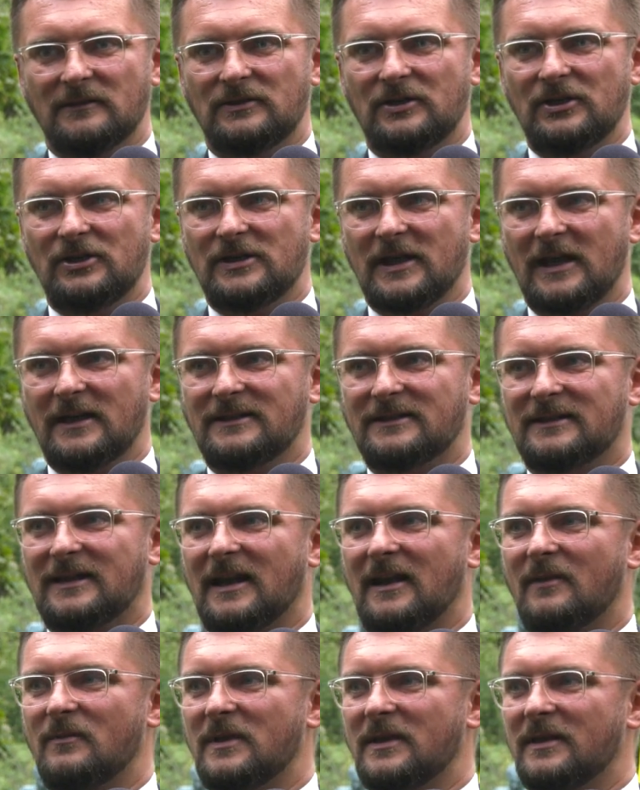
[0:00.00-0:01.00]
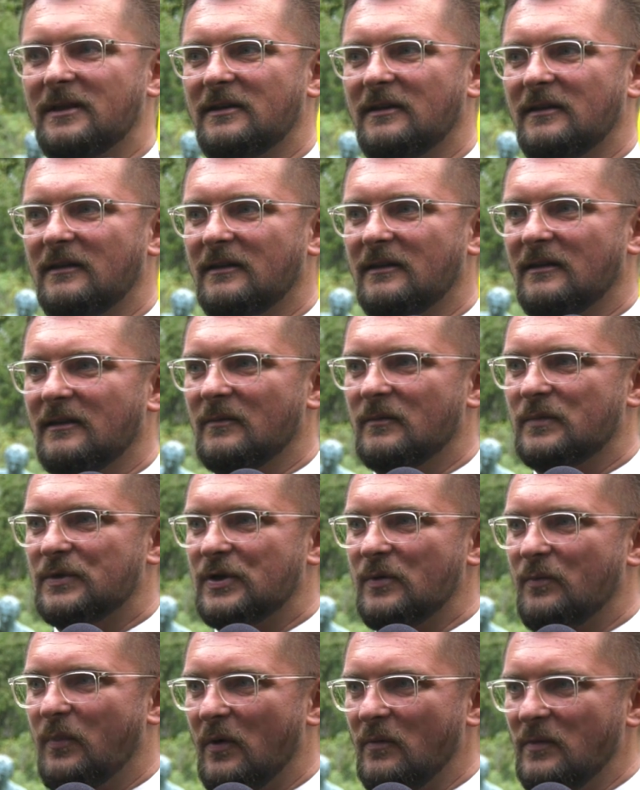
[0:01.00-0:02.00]
dzisiaj staramy
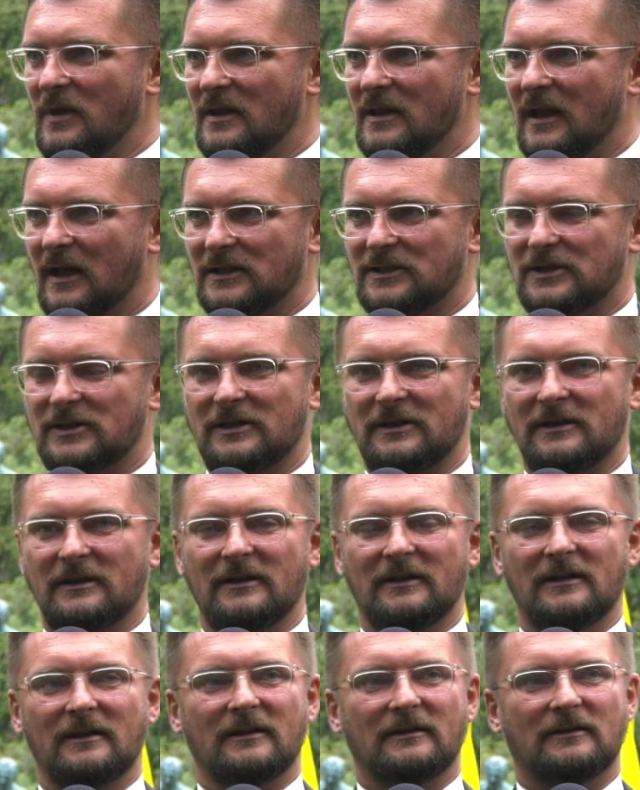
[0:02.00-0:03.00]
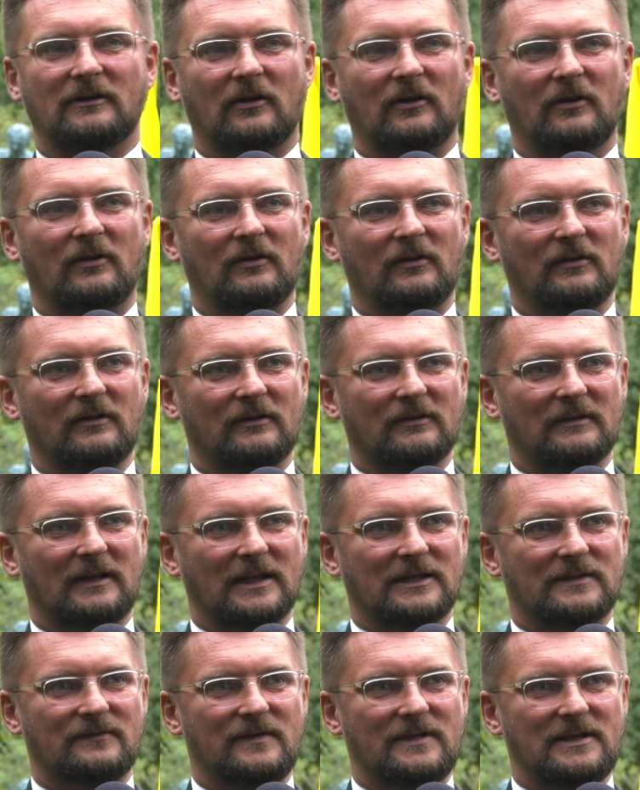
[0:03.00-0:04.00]
przypominać to
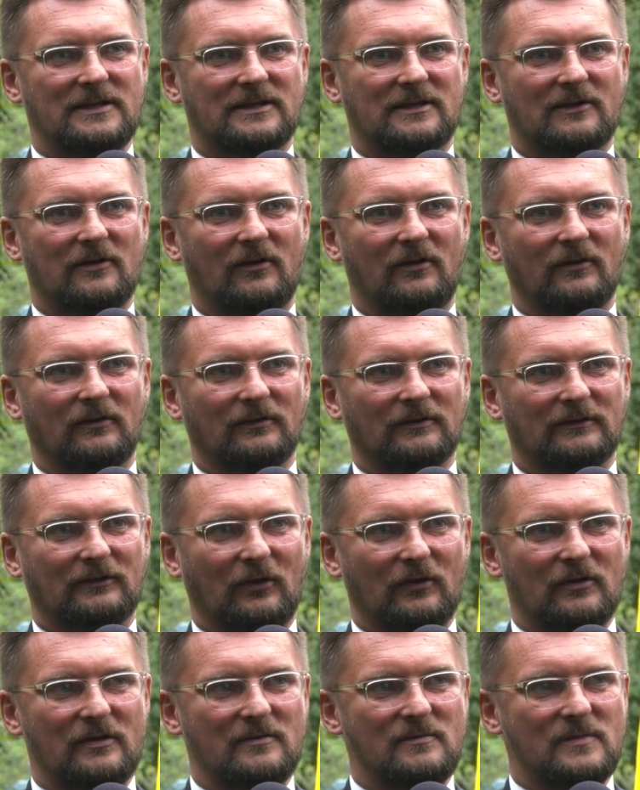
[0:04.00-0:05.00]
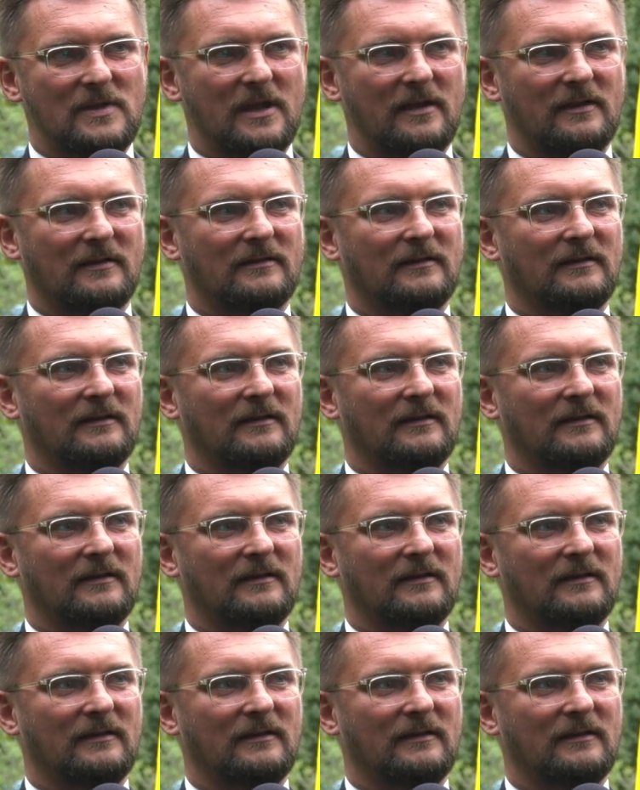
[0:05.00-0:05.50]
nazwisko, to imię,